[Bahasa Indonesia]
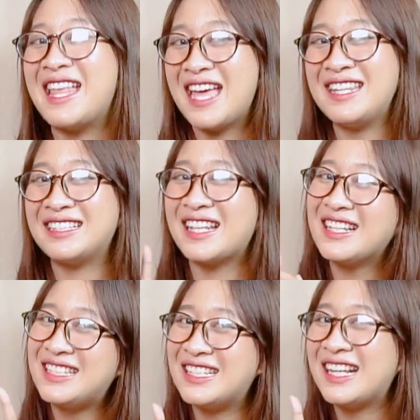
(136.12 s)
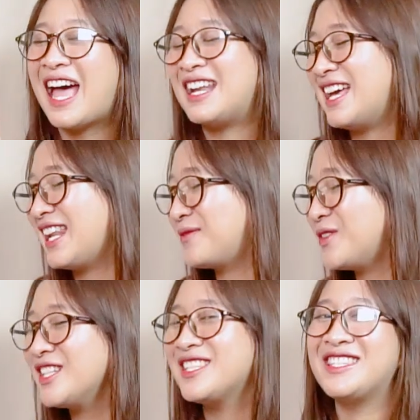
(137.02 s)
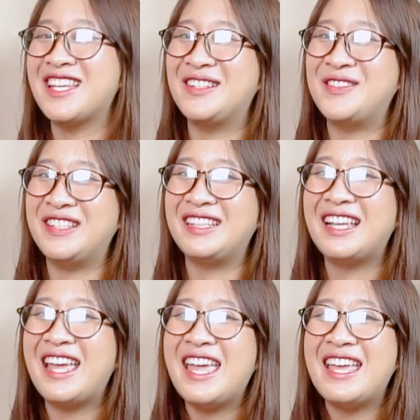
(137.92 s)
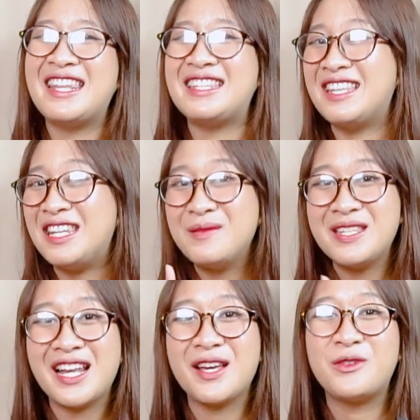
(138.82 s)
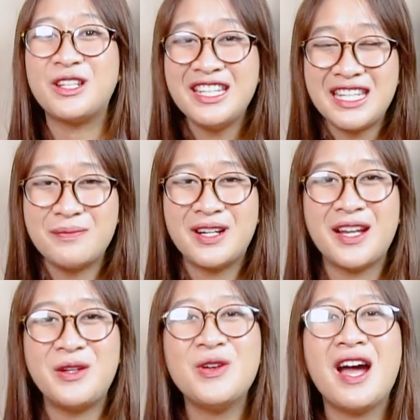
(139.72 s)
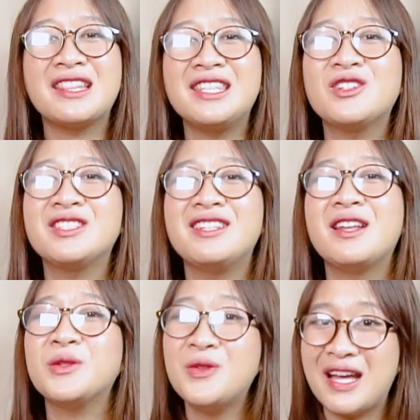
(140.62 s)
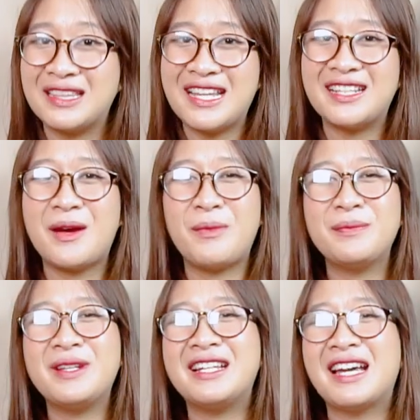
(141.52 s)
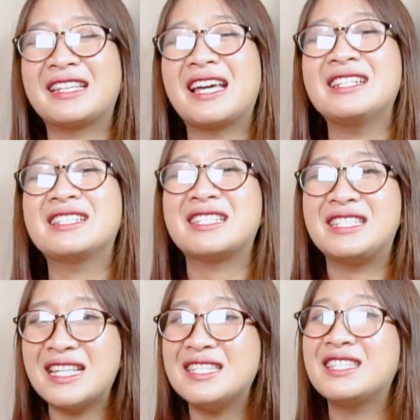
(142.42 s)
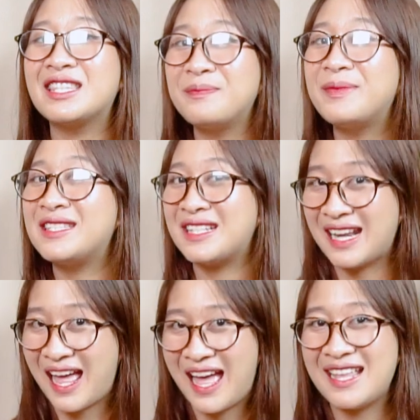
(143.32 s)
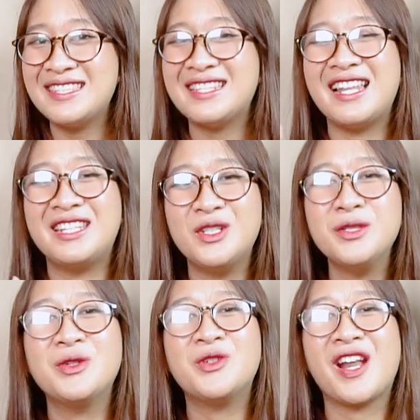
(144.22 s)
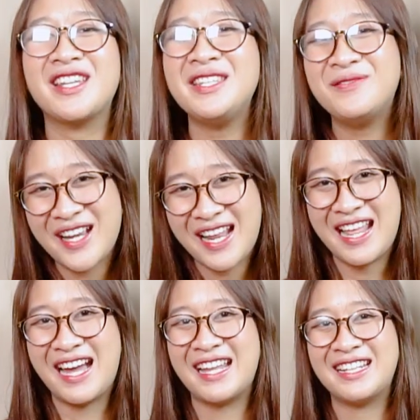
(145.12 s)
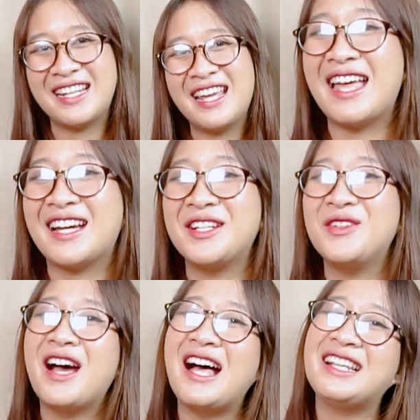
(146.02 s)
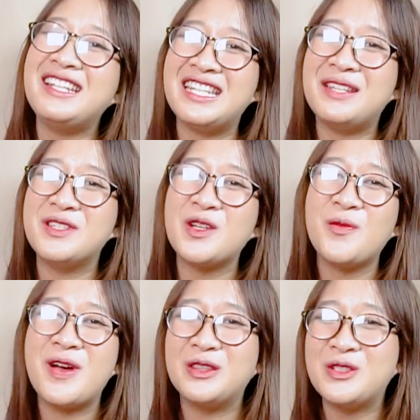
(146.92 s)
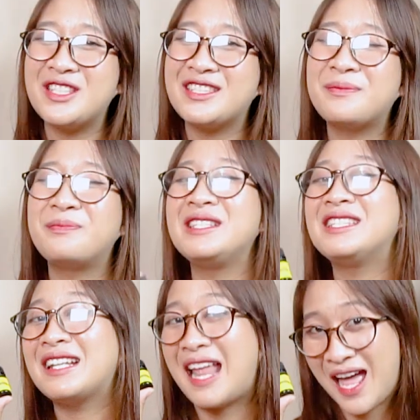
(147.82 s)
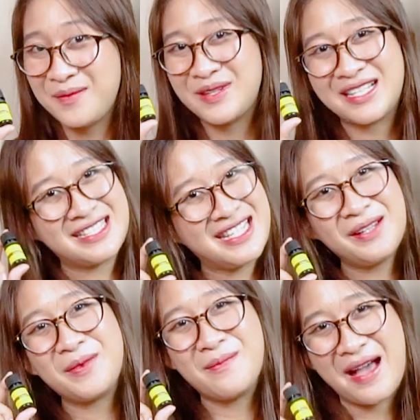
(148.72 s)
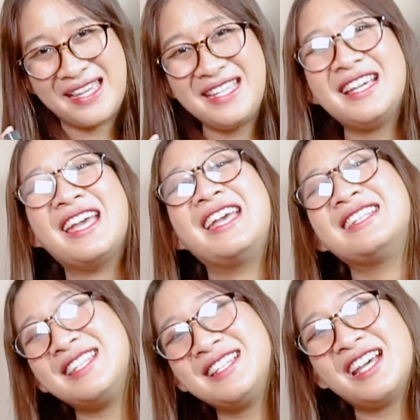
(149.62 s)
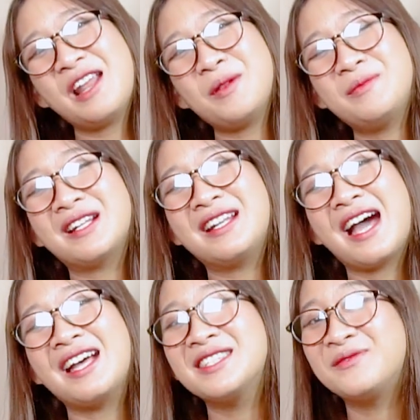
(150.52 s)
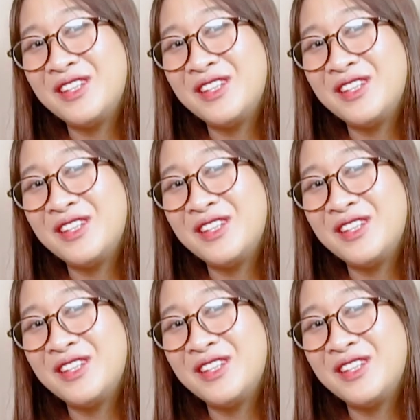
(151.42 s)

Dan yang terakhir ada lemon essential oil. Nah, jadi minyak lemon ini mengandung antioksidan kuat yang dapat meningkatkan kerja sistem pencernaan sekaligus mengurangi peradangan. Nah, kedua hal ini bisa membantu sistem pencernaan bekerja lebih baik sehingga dapat meredakan sembelit